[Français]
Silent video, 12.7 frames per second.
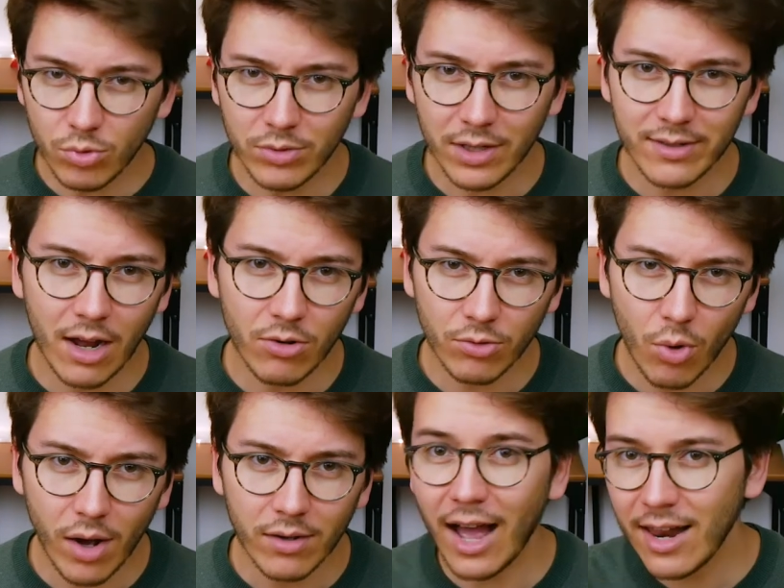tout est à
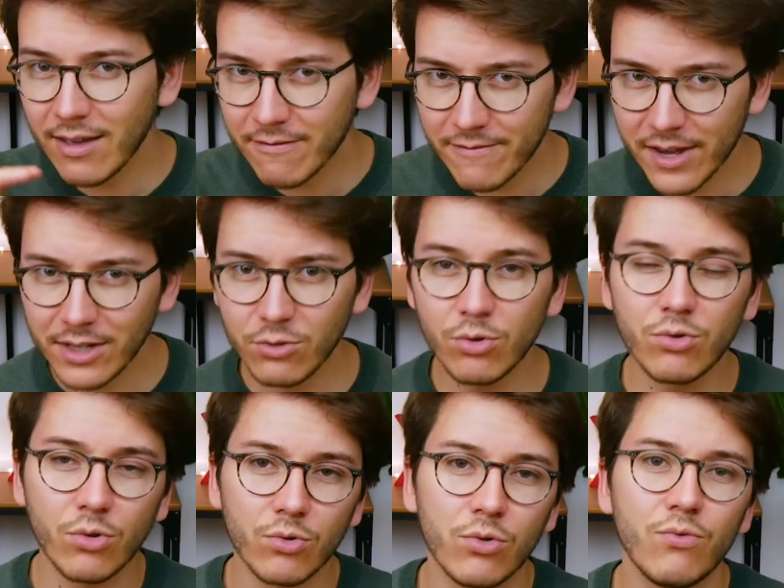l'endroit, à l'inverse de
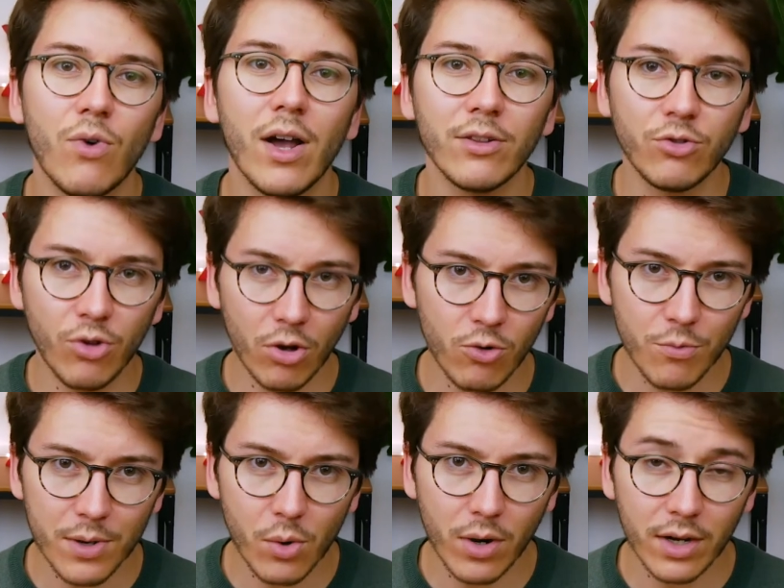ce que tu vois dans le
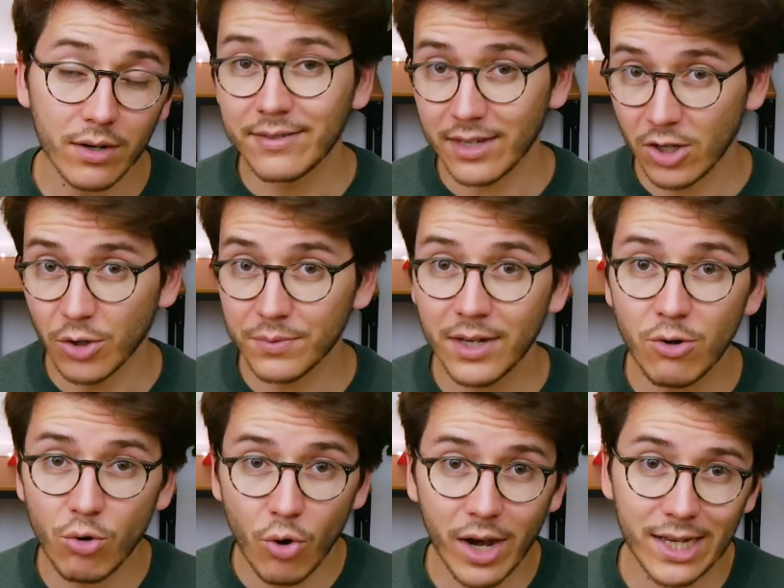miroir. C'est comme ça
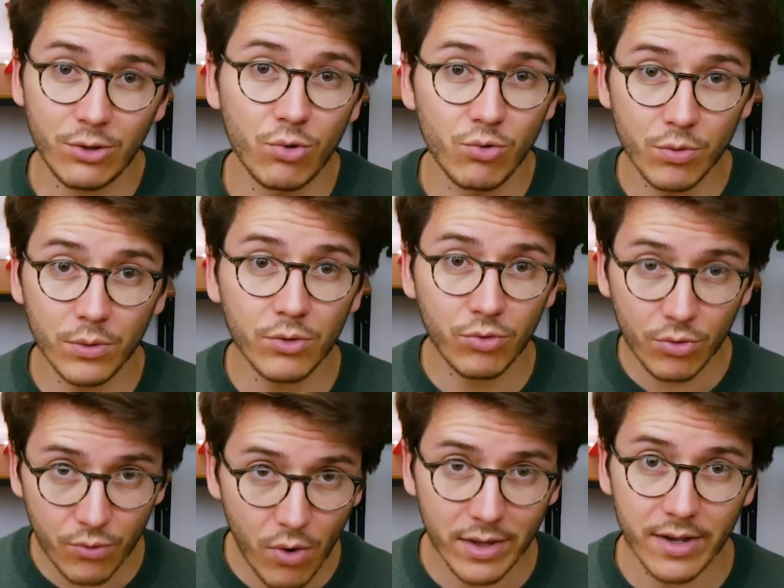que le reste du monde
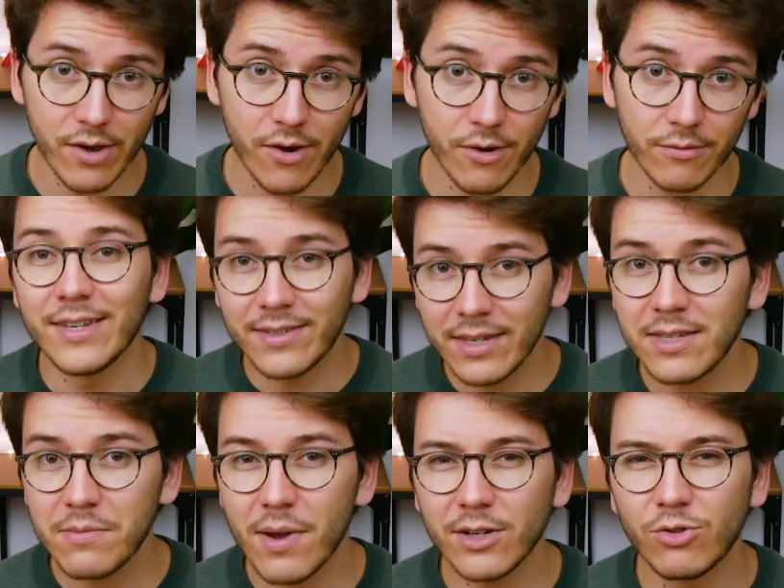te voit d'ailleurs. Et
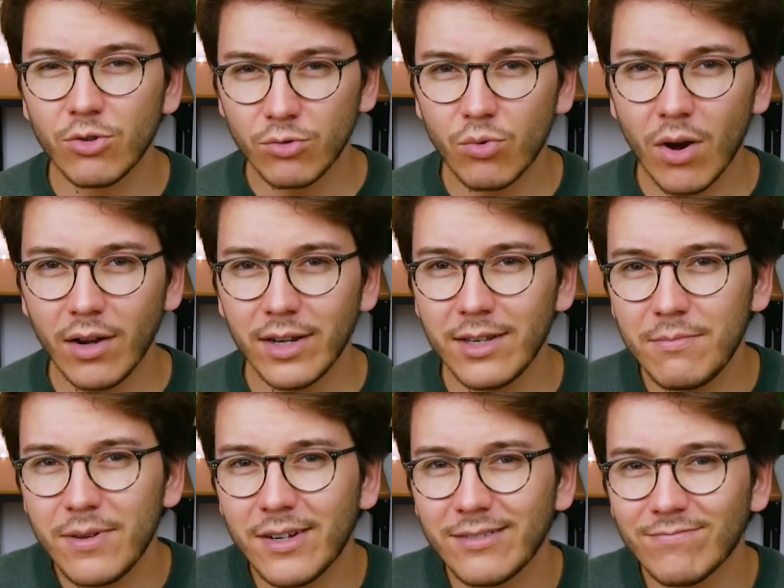cette image de toi, eh
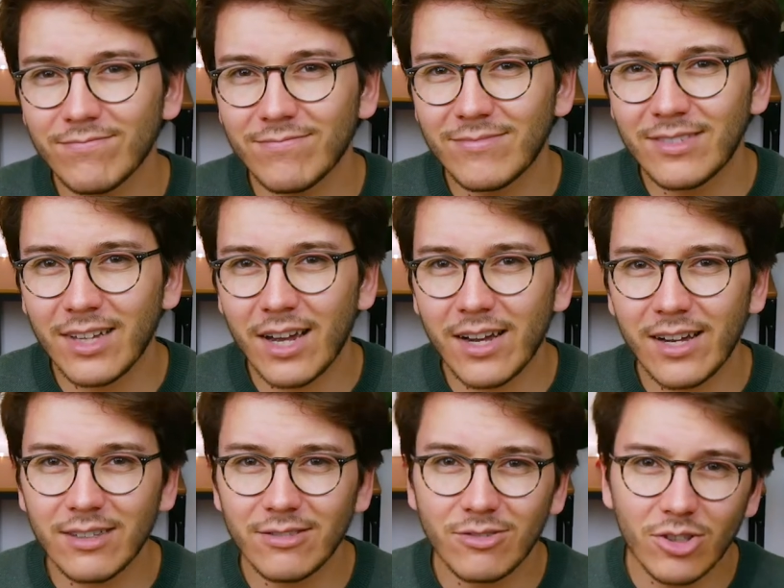bien,
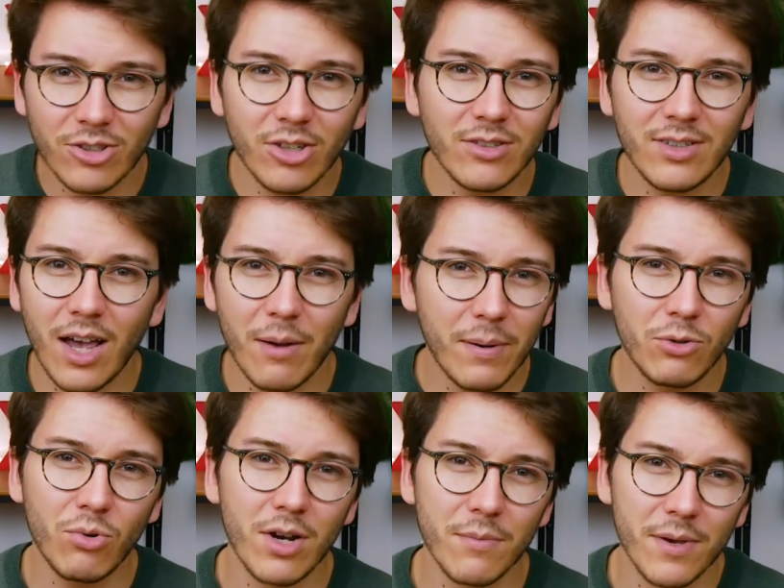t'as tendance à pas
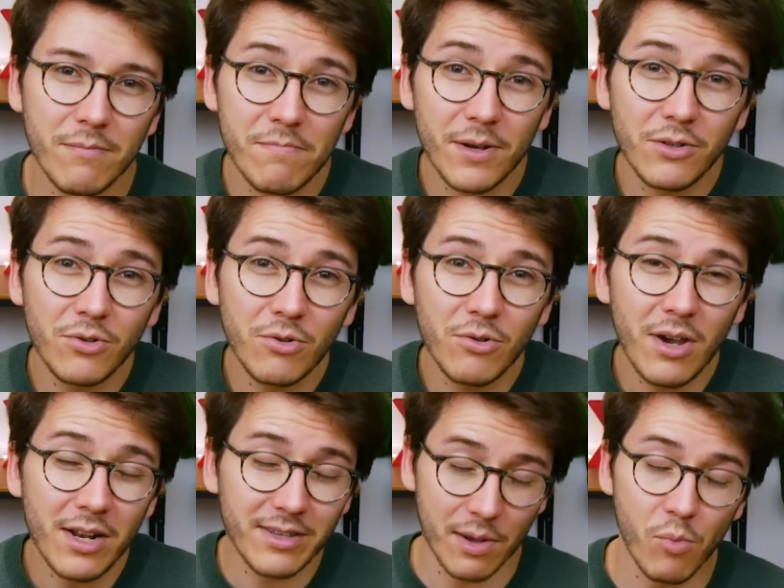trop l'aimer parce
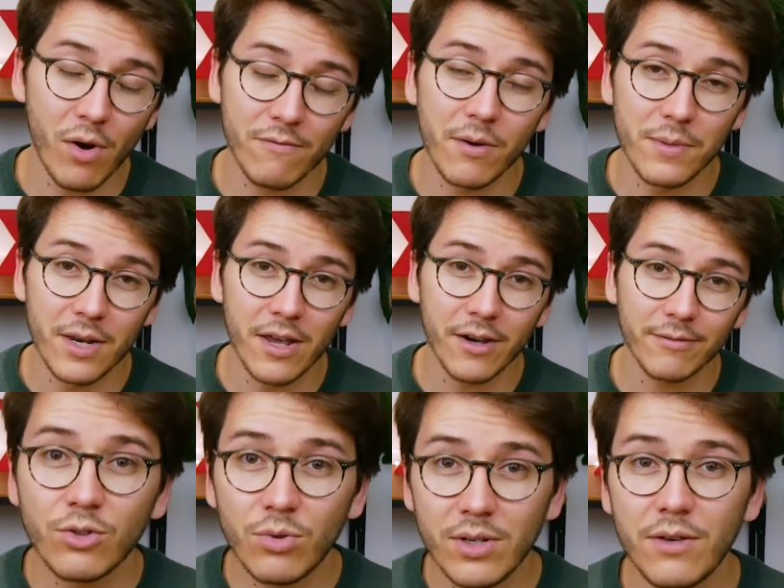qu'elle t'est moins familière.
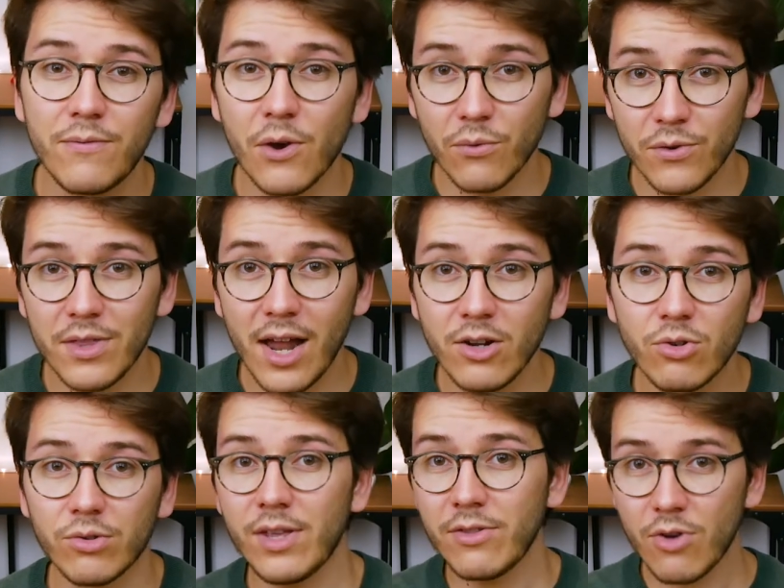Ce qui fait au final
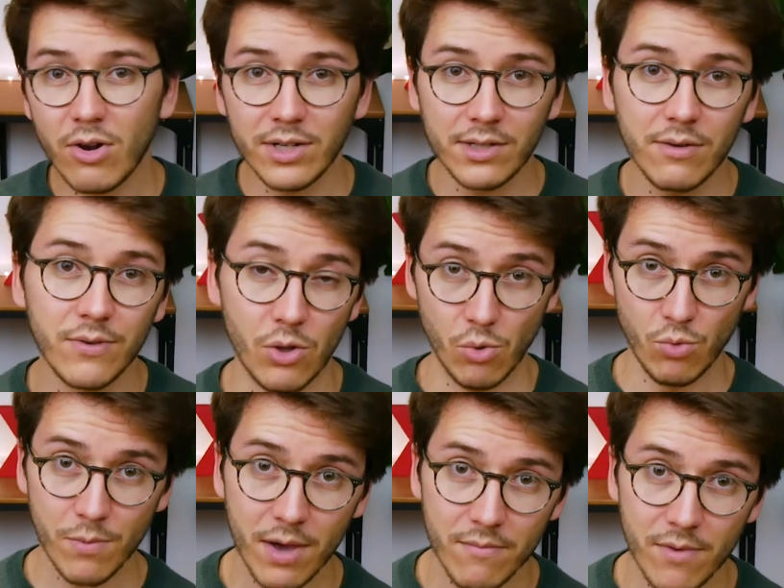qu'on adore les selfies de
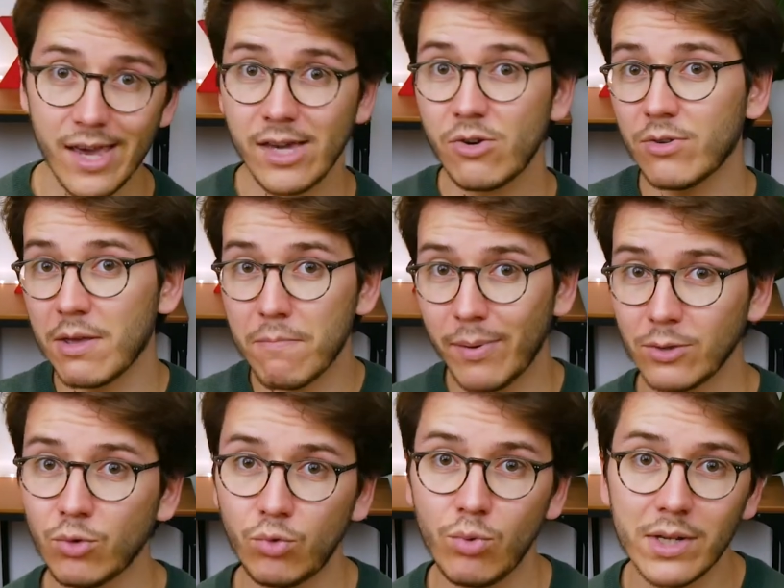nous-mêmes et qu'on n'aime pas
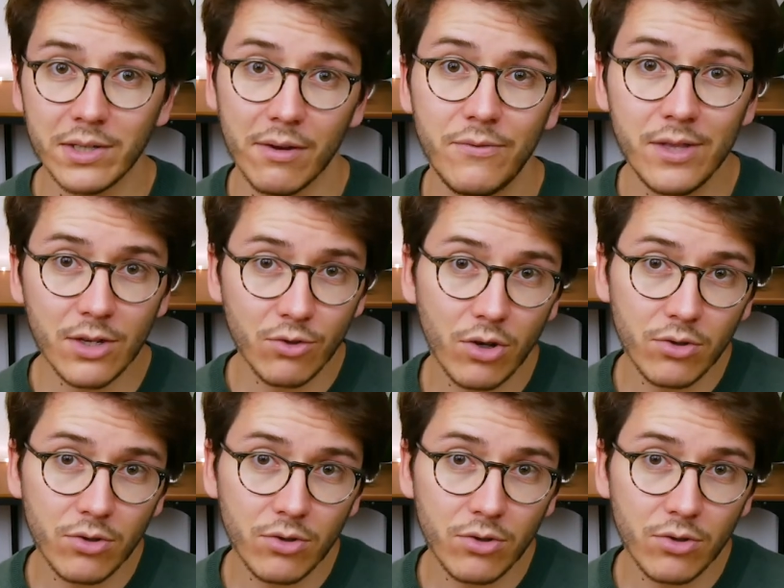du tout les selfies des